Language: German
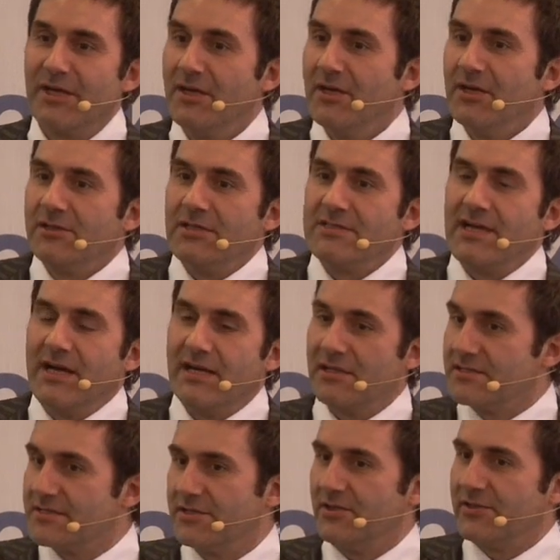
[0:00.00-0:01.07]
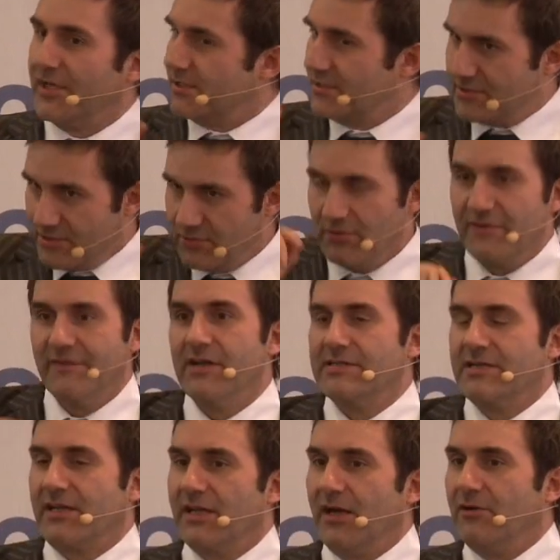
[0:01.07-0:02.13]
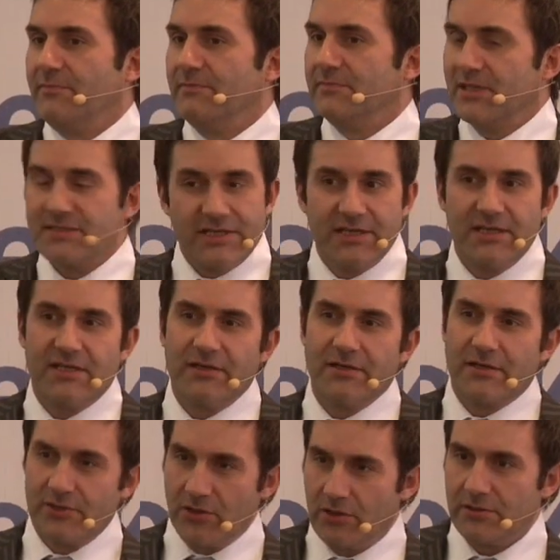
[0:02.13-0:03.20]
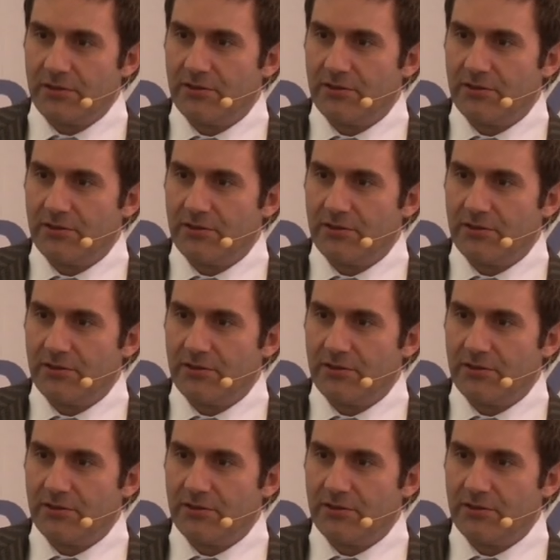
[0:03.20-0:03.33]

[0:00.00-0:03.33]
Ja. Das sagen Sie doch jetzt nur, weil Sie glauben, dass ich Ihre Tochter